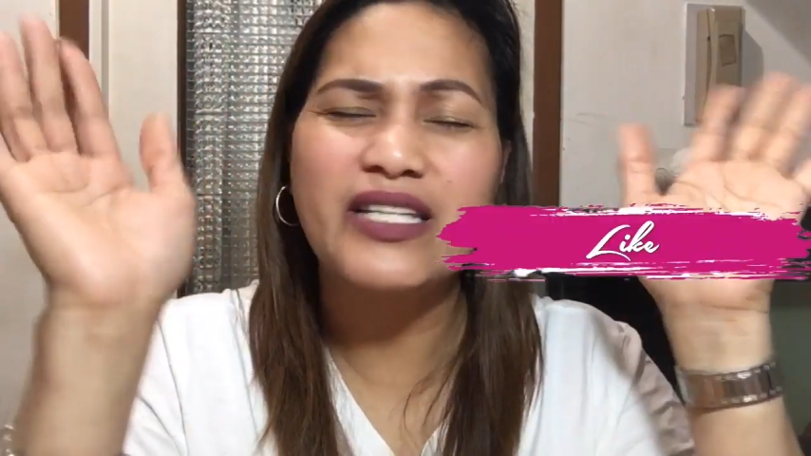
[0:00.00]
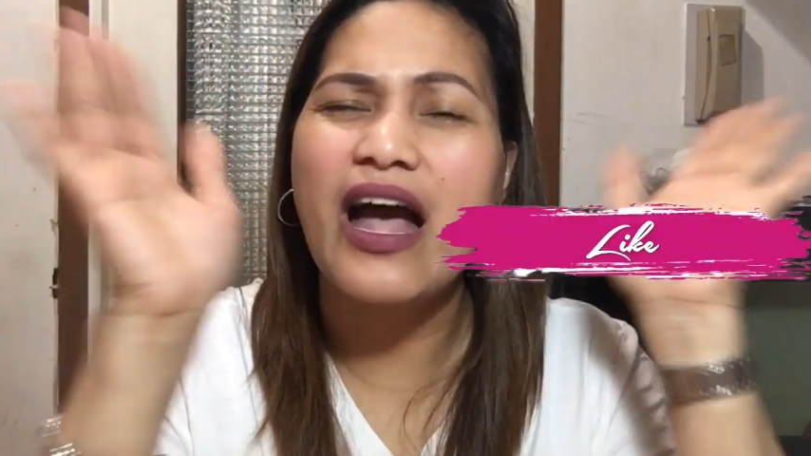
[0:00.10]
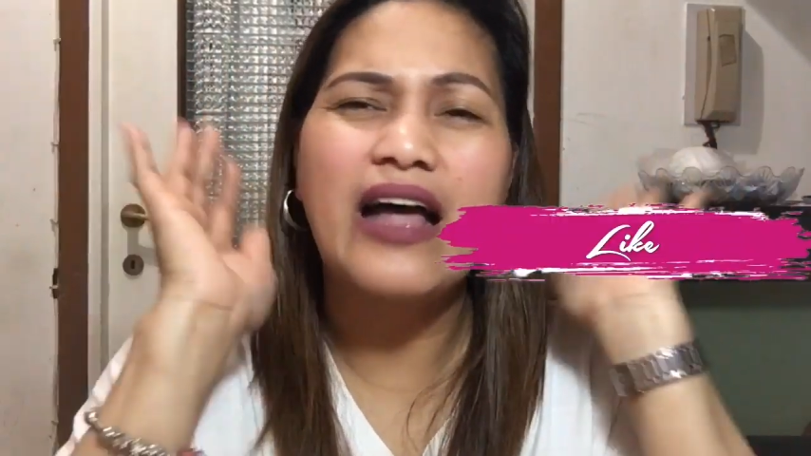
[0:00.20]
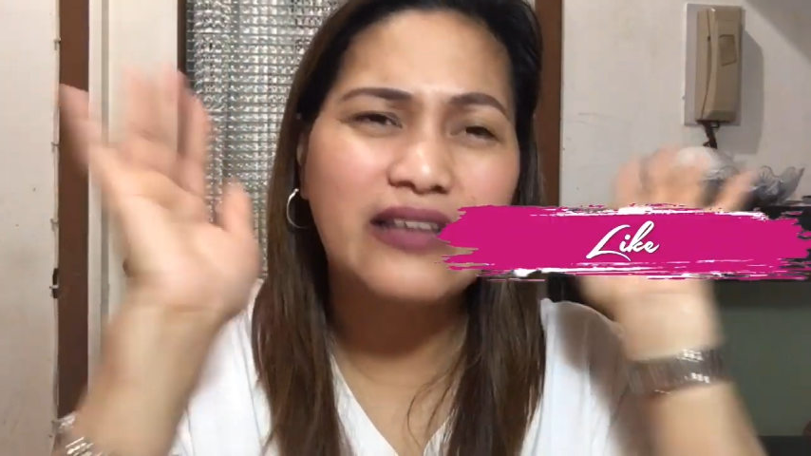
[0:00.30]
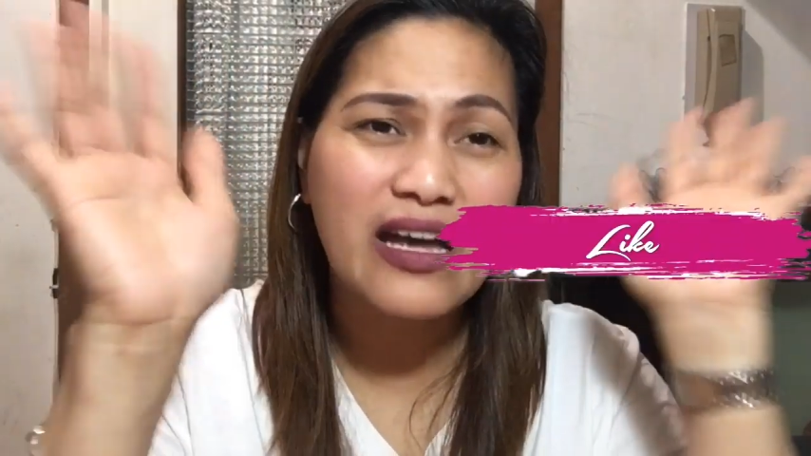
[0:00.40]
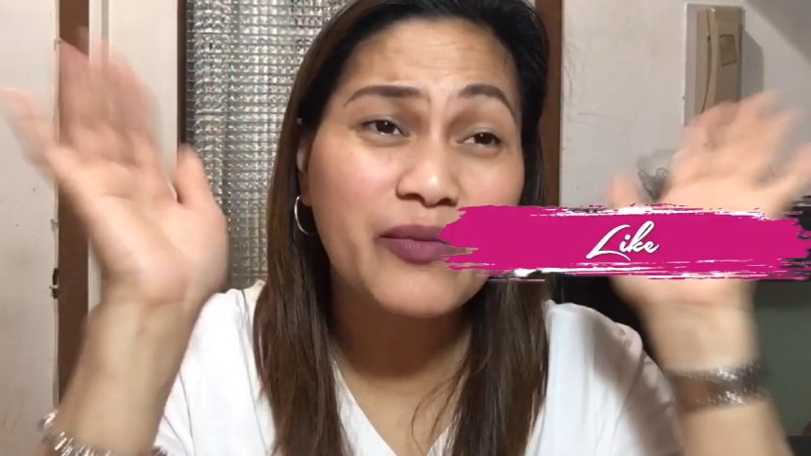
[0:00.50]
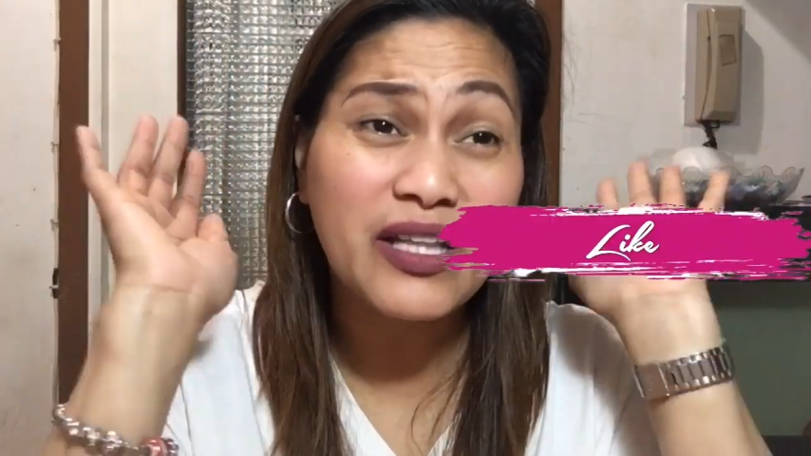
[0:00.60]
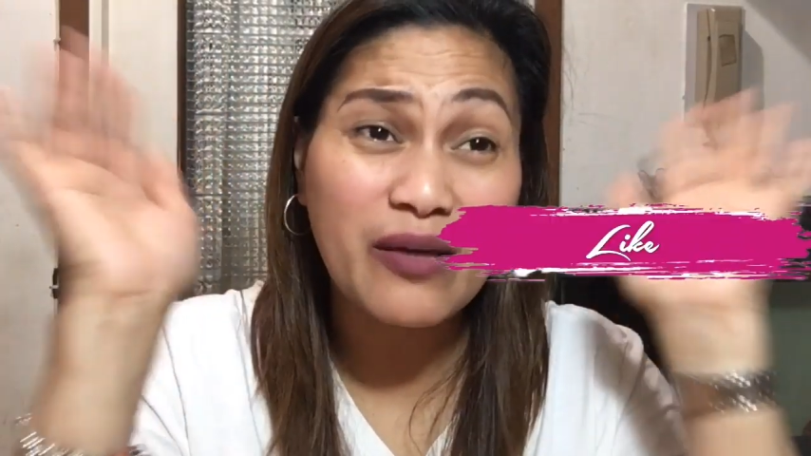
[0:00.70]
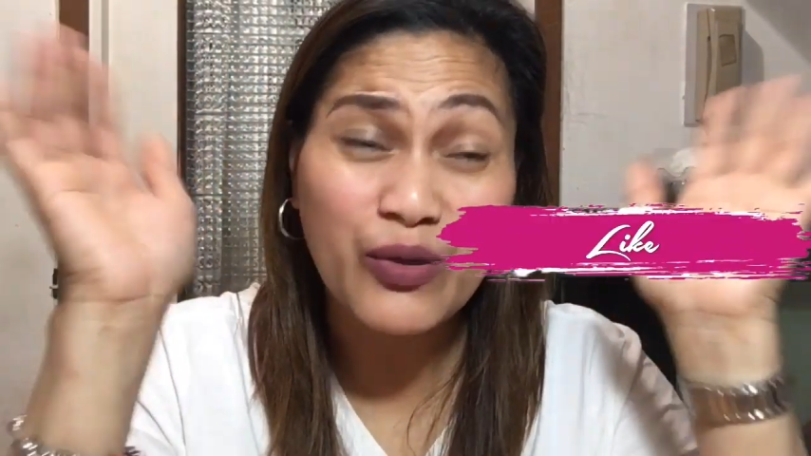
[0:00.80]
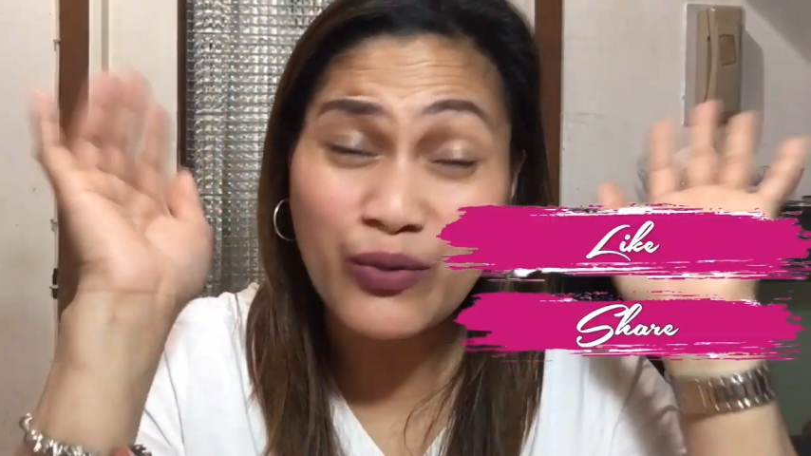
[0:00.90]
Basta, ang
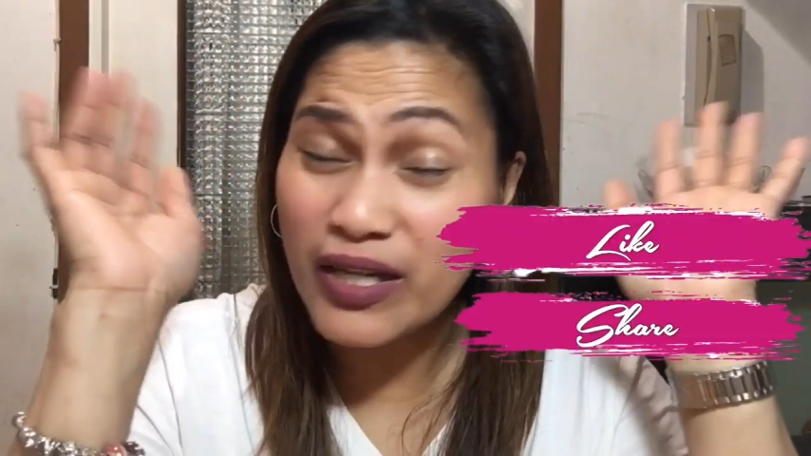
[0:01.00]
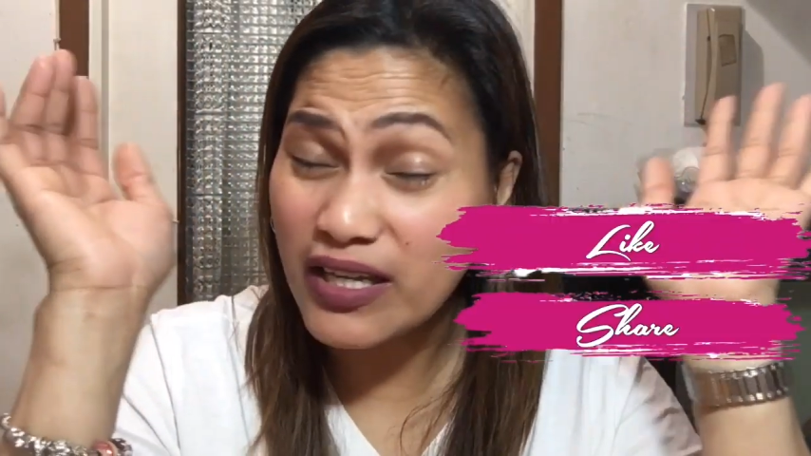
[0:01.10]
dami-dami kong